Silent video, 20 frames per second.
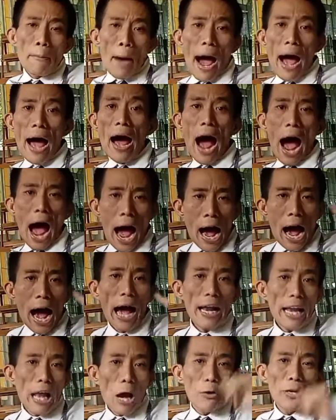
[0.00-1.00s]
มมา
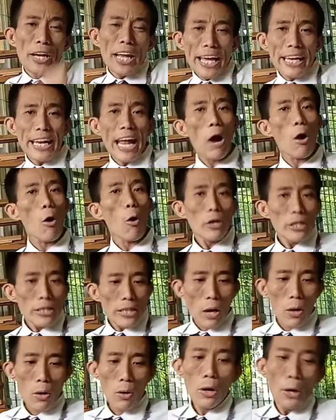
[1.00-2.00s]
หาเราในอนาคต
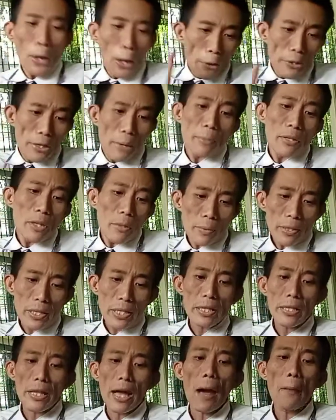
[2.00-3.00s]
เราเราจะไม่ต้องไป
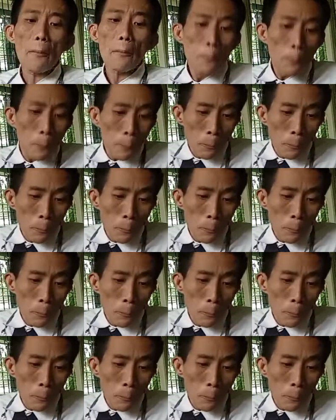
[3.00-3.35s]
คิดนะครับ